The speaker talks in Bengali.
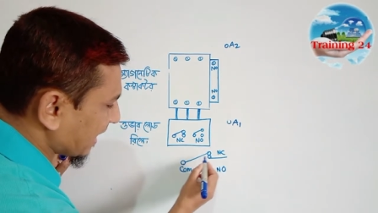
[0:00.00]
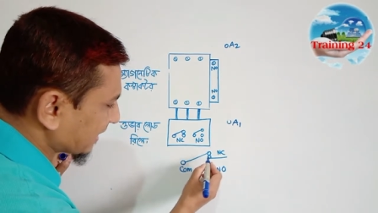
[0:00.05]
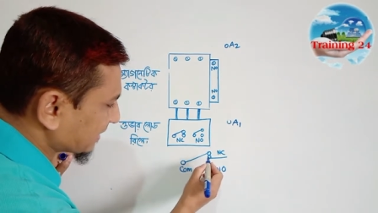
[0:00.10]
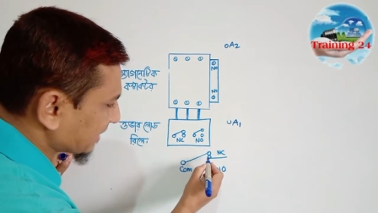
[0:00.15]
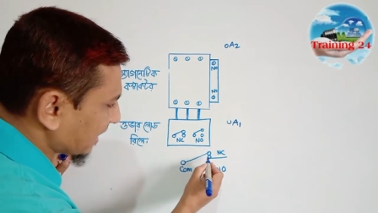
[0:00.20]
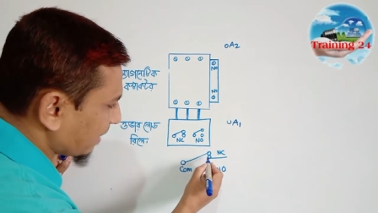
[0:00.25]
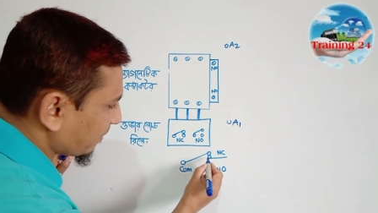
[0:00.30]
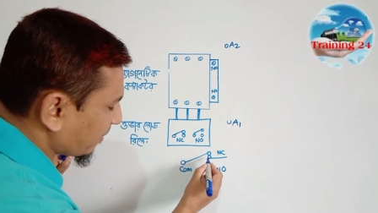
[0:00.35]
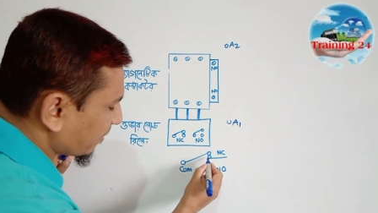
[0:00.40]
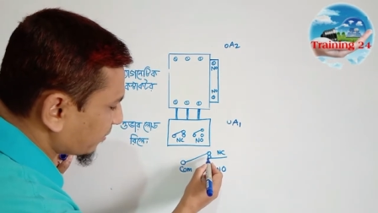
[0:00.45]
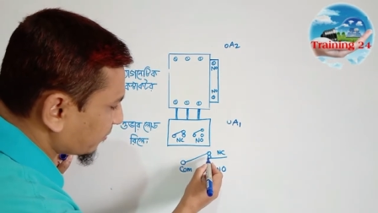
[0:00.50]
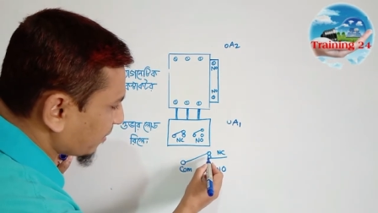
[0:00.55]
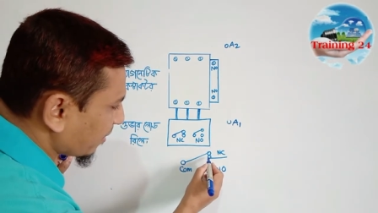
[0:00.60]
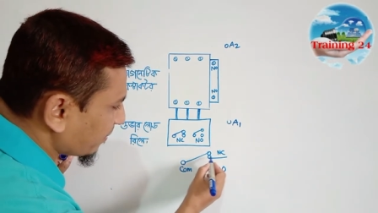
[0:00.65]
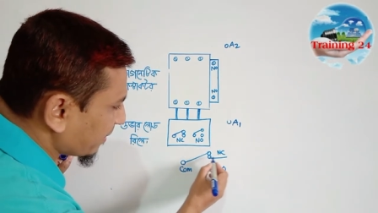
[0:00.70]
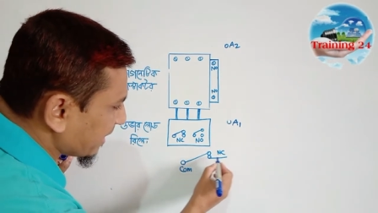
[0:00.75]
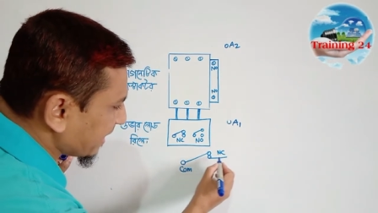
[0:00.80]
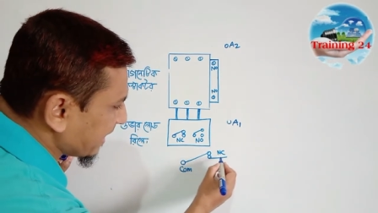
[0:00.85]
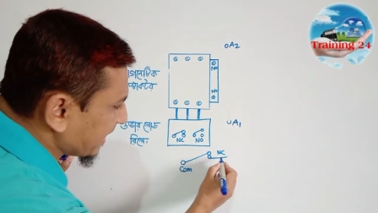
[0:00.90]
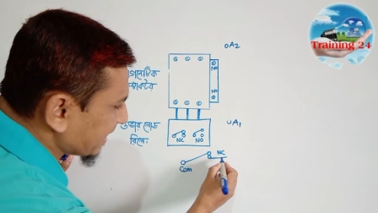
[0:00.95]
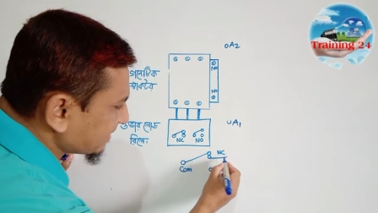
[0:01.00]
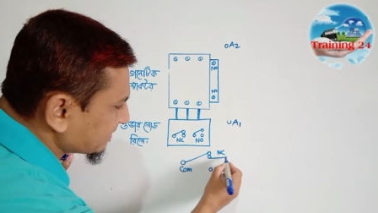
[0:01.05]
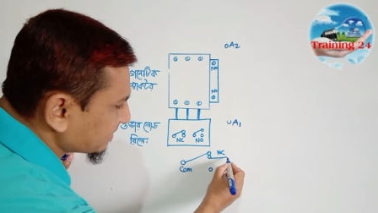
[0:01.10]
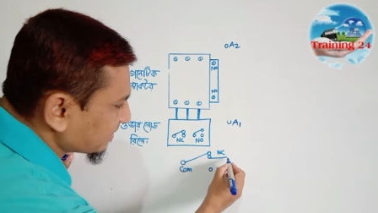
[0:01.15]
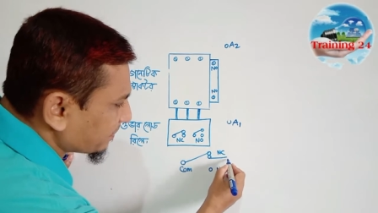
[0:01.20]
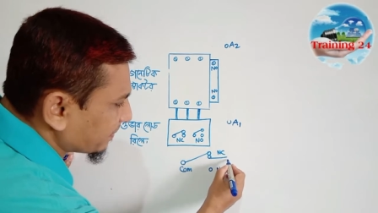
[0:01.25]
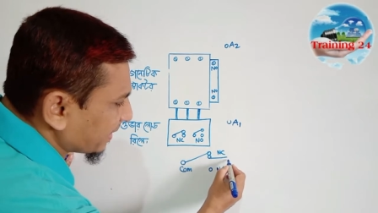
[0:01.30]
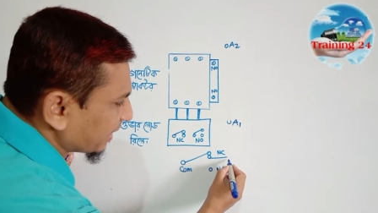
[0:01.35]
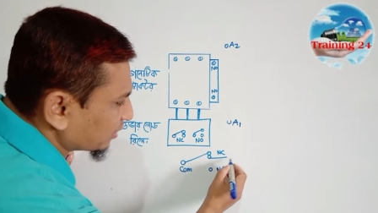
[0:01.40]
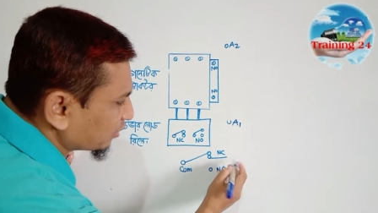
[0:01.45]
আর স্বাভাবিকভাবে
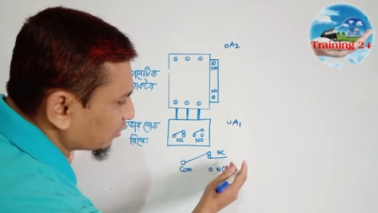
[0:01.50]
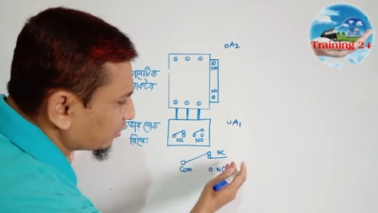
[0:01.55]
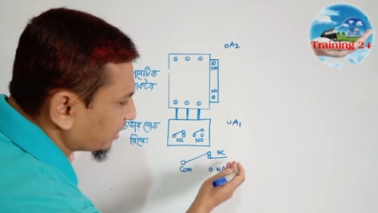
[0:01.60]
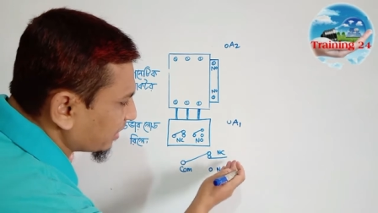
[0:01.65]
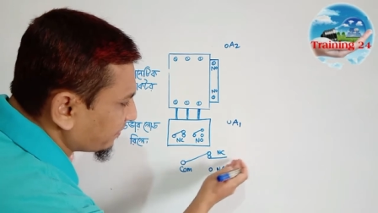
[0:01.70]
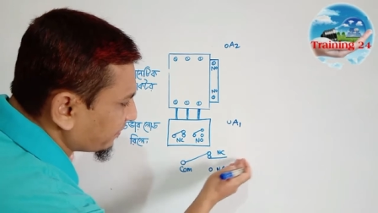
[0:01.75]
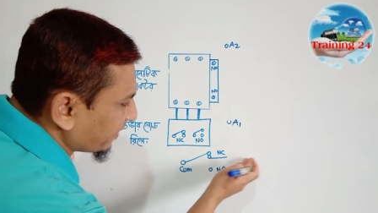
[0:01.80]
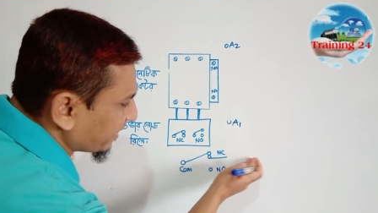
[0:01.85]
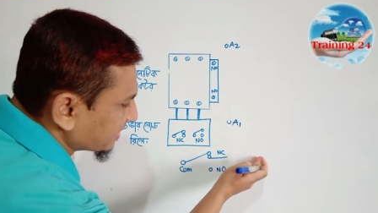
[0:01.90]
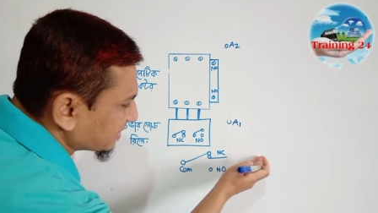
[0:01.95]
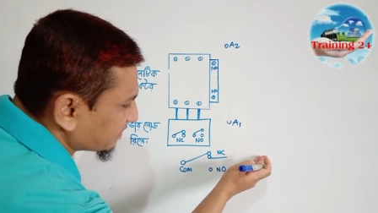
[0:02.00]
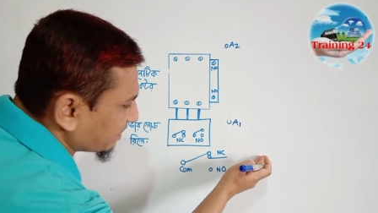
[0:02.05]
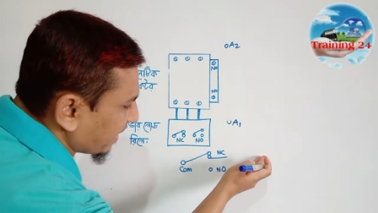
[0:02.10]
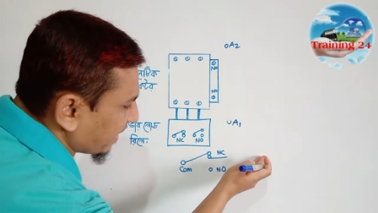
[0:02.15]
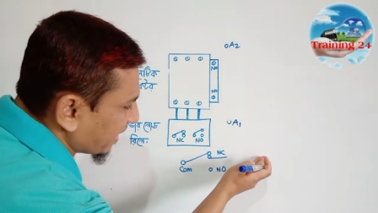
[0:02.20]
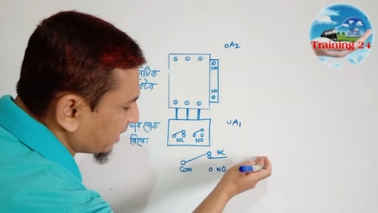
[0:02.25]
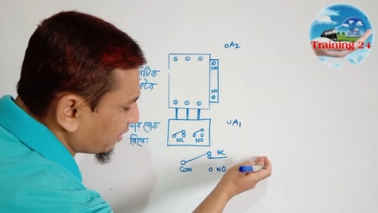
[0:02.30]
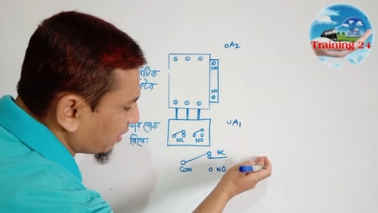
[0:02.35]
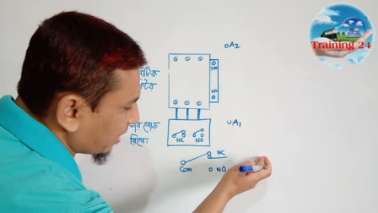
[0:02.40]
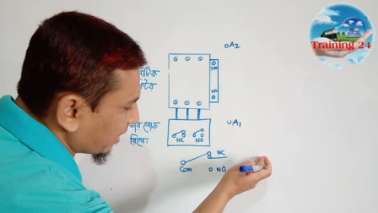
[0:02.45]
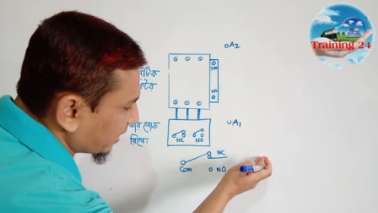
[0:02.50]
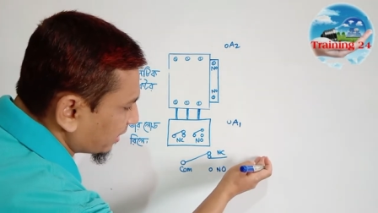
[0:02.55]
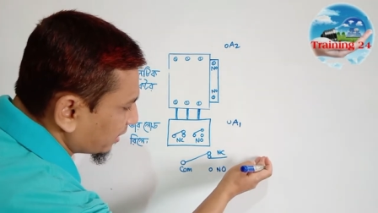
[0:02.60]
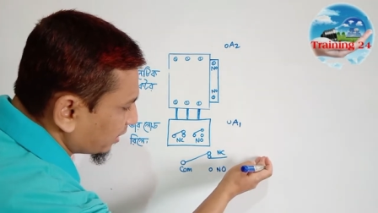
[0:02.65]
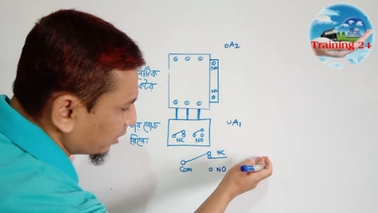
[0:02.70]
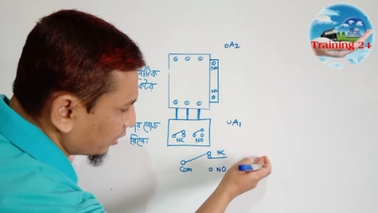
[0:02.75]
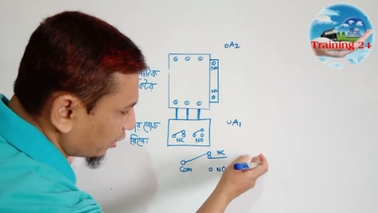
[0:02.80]
এনসি প্রান্ত দিয়ে ফেজ বাইর হয়